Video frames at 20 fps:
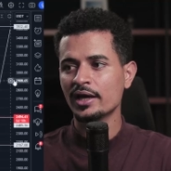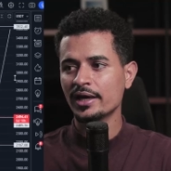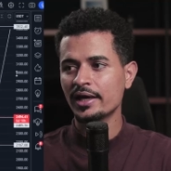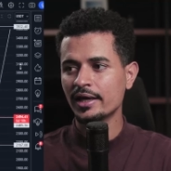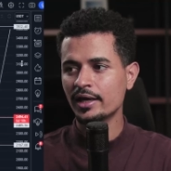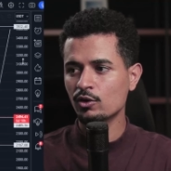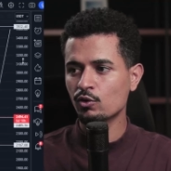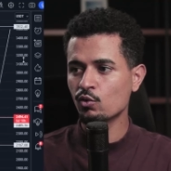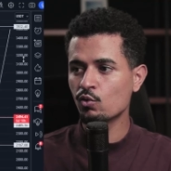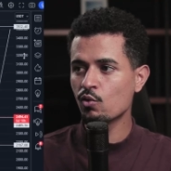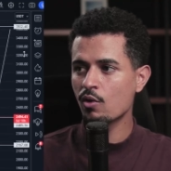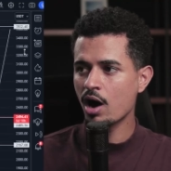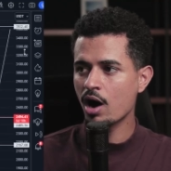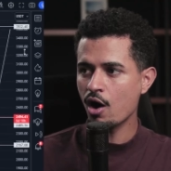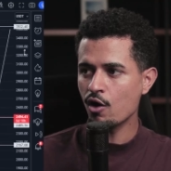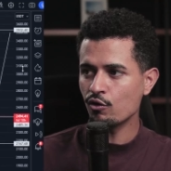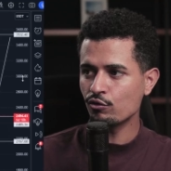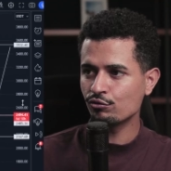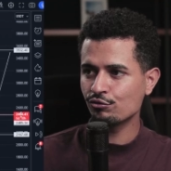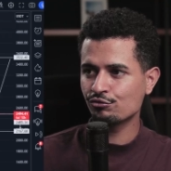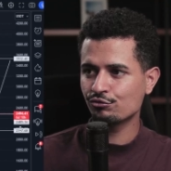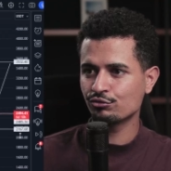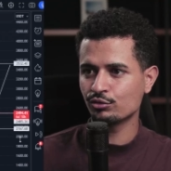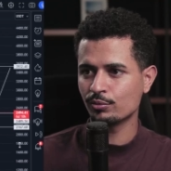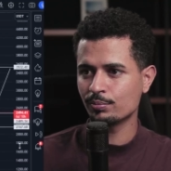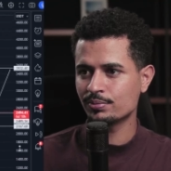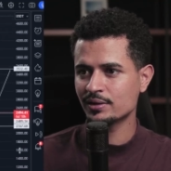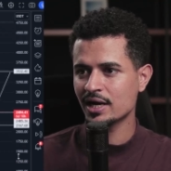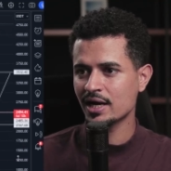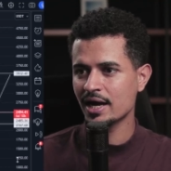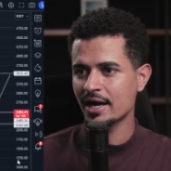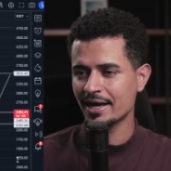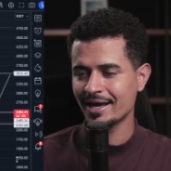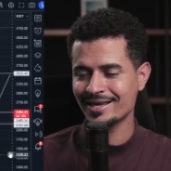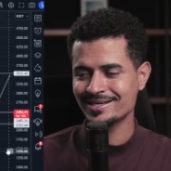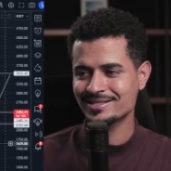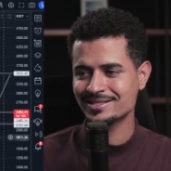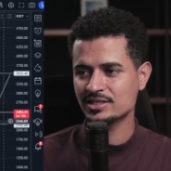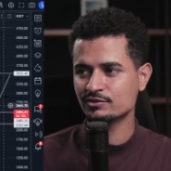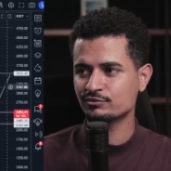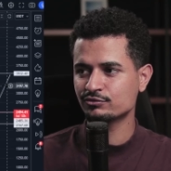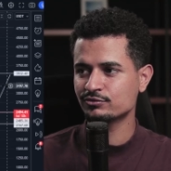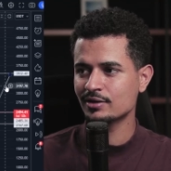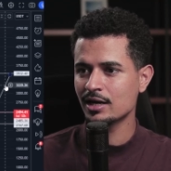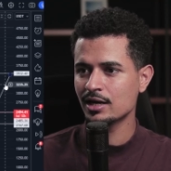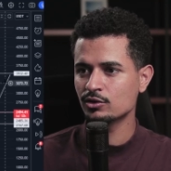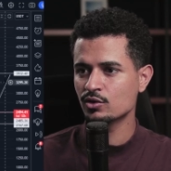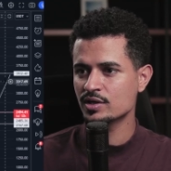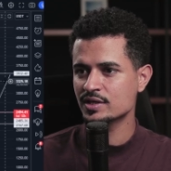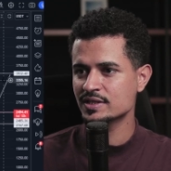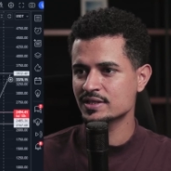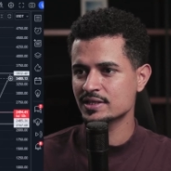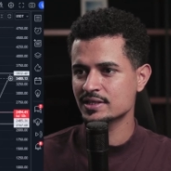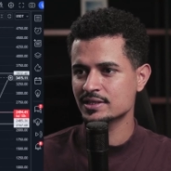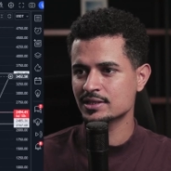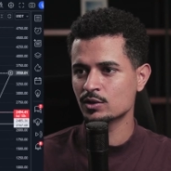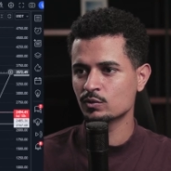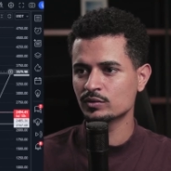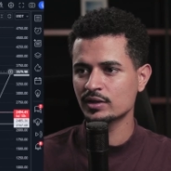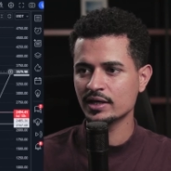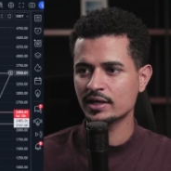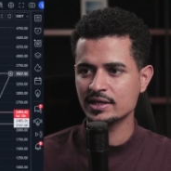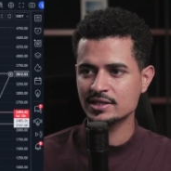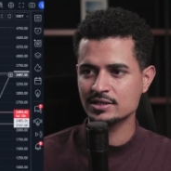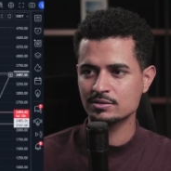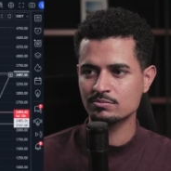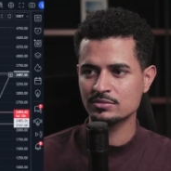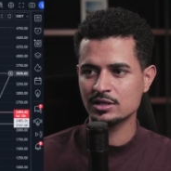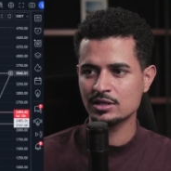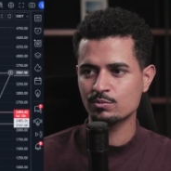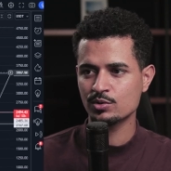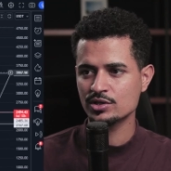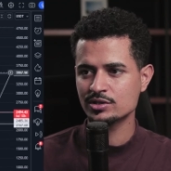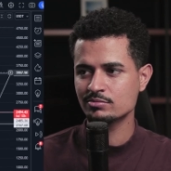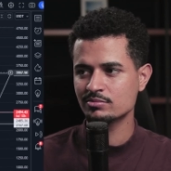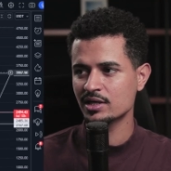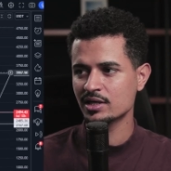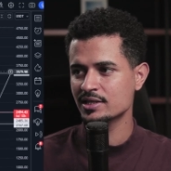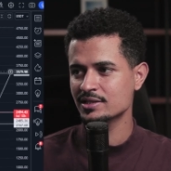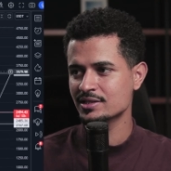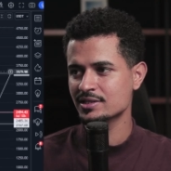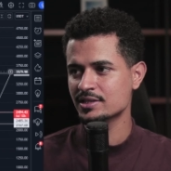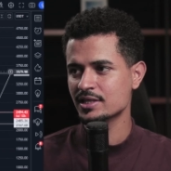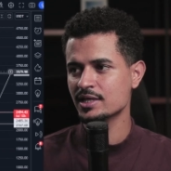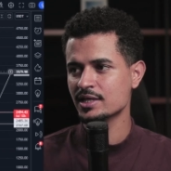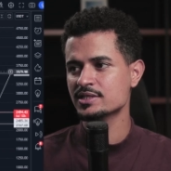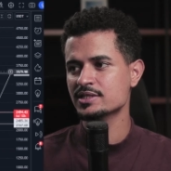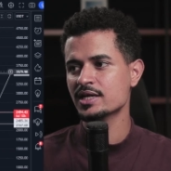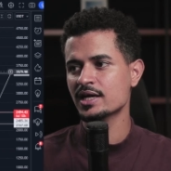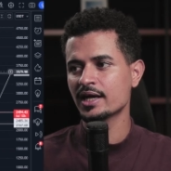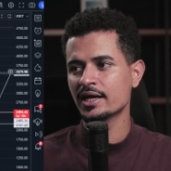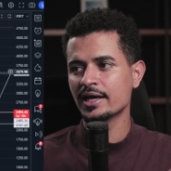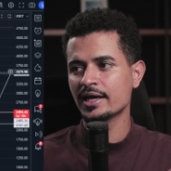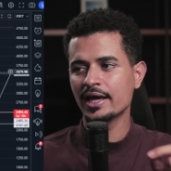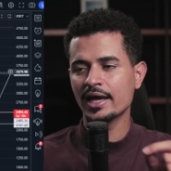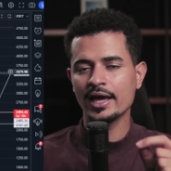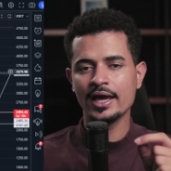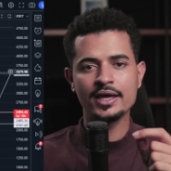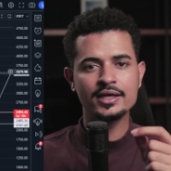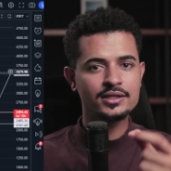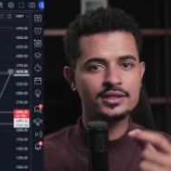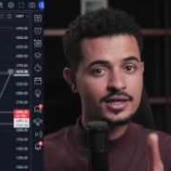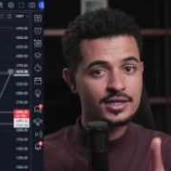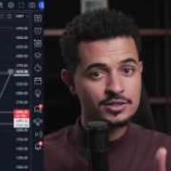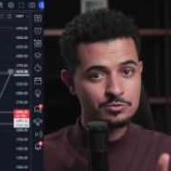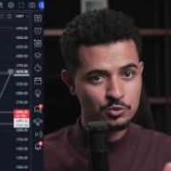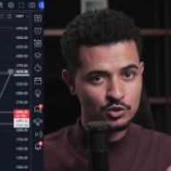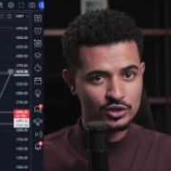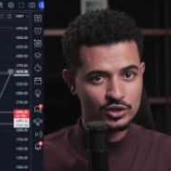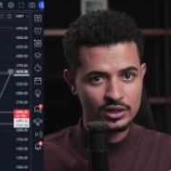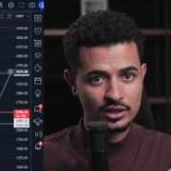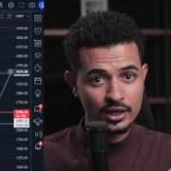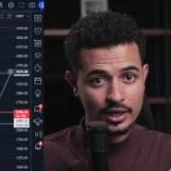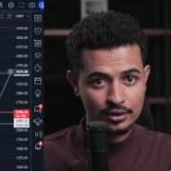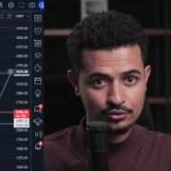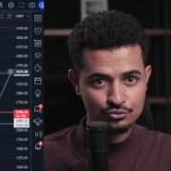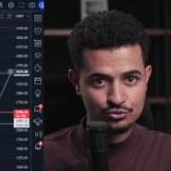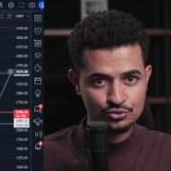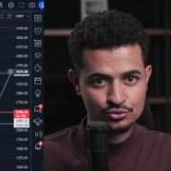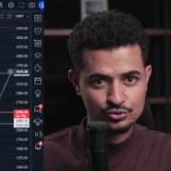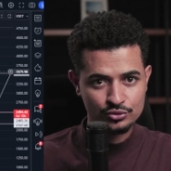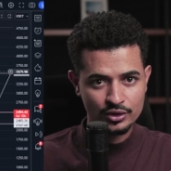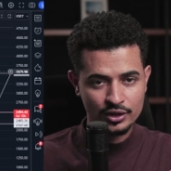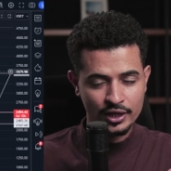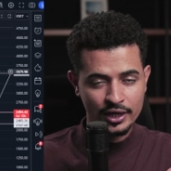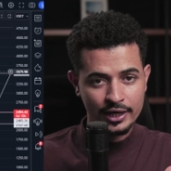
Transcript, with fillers: e o alvo para essa valorização está aqui em cima na próxima resistência em 3.500.